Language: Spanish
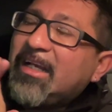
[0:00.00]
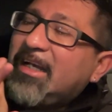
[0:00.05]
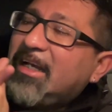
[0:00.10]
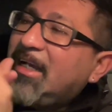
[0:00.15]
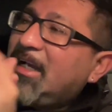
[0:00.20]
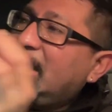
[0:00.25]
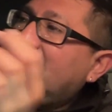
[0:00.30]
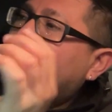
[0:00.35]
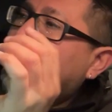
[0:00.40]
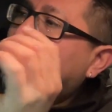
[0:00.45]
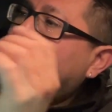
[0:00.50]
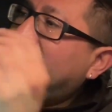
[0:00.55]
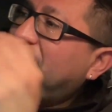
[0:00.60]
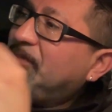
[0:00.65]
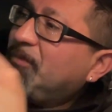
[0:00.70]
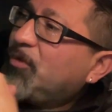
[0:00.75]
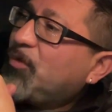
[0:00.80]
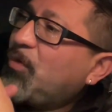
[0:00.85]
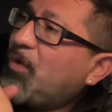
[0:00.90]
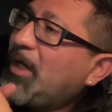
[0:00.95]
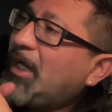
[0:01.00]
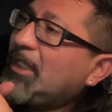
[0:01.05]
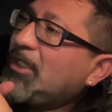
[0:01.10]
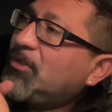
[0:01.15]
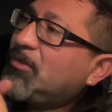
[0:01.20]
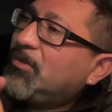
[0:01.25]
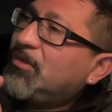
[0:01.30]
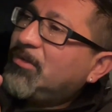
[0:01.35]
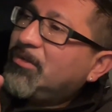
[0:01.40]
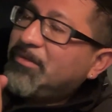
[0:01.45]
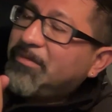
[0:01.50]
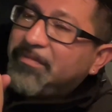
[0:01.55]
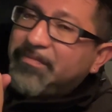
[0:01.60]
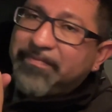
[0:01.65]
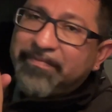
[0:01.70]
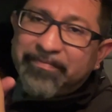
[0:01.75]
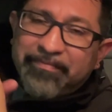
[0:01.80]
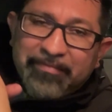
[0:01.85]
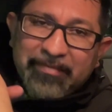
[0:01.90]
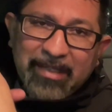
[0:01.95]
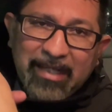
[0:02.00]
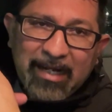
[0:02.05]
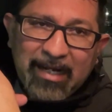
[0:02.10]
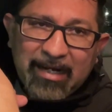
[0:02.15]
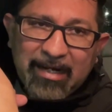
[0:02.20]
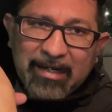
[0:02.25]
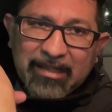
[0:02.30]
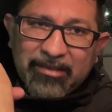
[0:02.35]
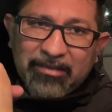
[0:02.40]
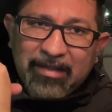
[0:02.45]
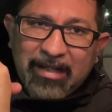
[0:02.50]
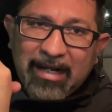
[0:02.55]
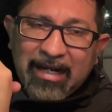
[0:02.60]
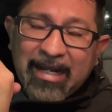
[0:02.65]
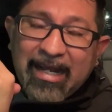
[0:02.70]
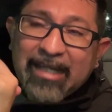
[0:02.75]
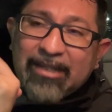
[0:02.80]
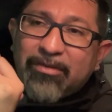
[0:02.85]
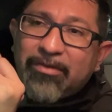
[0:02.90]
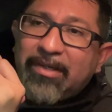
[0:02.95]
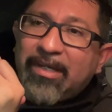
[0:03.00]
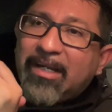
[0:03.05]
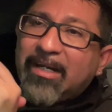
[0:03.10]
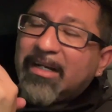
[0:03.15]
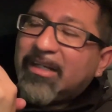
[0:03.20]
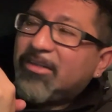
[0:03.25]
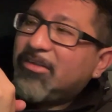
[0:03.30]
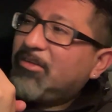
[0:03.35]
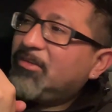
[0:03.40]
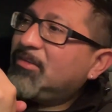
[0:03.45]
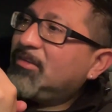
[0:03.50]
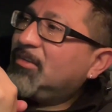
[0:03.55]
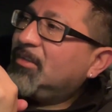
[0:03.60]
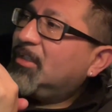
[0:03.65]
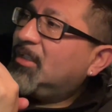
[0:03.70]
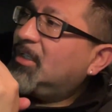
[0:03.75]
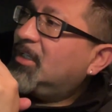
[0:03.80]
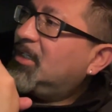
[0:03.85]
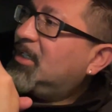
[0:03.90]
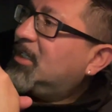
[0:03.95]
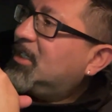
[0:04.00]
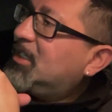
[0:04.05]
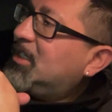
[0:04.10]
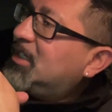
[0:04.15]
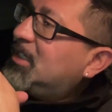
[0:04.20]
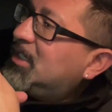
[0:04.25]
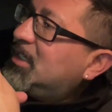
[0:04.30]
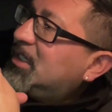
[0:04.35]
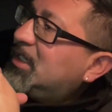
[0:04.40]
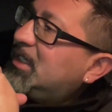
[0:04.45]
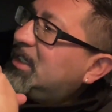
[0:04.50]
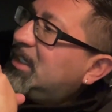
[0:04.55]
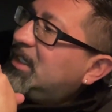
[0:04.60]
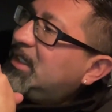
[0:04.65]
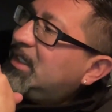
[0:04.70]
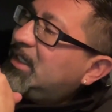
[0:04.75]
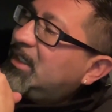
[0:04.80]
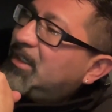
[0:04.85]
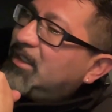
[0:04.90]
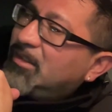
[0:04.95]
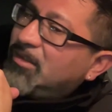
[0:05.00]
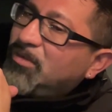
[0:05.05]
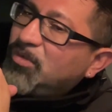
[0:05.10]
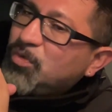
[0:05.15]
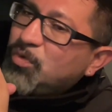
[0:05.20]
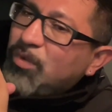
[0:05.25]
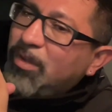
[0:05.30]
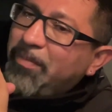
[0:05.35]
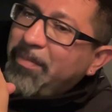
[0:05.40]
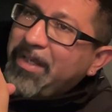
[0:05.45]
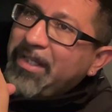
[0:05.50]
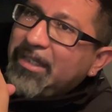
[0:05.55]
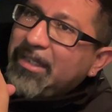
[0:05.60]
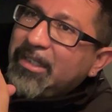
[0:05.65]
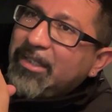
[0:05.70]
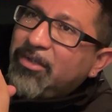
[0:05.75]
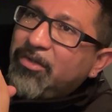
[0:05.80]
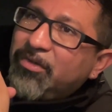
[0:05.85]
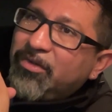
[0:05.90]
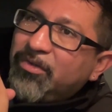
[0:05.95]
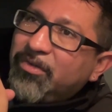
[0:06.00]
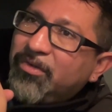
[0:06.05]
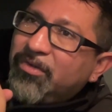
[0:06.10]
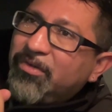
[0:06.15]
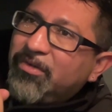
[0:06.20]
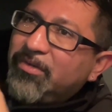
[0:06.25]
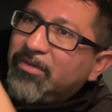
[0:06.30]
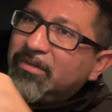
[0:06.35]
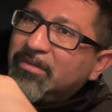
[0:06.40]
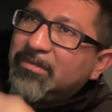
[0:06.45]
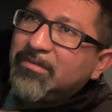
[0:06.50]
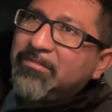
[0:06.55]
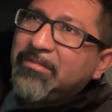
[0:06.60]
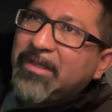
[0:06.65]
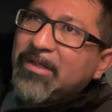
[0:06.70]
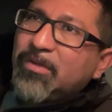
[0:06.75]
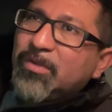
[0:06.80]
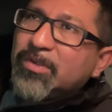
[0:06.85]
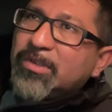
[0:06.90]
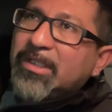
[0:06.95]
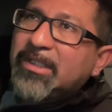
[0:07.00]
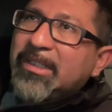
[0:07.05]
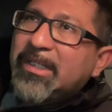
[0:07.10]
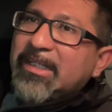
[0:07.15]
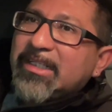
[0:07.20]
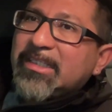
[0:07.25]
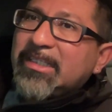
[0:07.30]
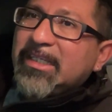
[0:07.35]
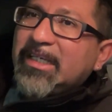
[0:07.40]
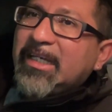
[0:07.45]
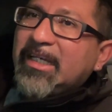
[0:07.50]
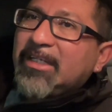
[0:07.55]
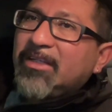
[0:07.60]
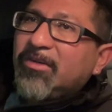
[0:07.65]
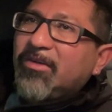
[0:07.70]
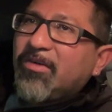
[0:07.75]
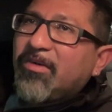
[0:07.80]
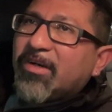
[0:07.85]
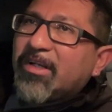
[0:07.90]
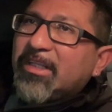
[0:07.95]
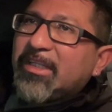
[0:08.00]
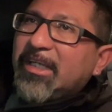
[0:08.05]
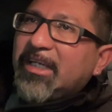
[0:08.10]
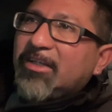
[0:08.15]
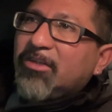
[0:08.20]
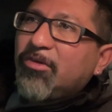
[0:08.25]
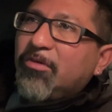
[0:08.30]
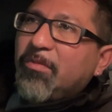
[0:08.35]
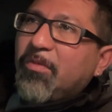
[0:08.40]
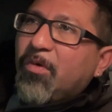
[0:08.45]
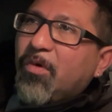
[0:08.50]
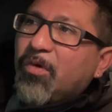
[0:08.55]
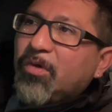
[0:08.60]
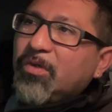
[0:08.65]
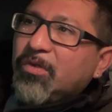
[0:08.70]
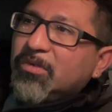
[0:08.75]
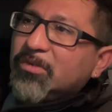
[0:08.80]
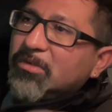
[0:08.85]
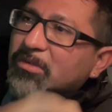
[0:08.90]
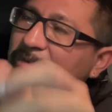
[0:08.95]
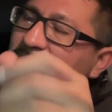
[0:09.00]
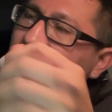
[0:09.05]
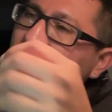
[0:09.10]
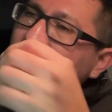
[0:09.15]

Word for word: ah, jugando al, al gato y al ratón. Eh, usualmente yo no me gusta andar siguiendo, correteando bonos.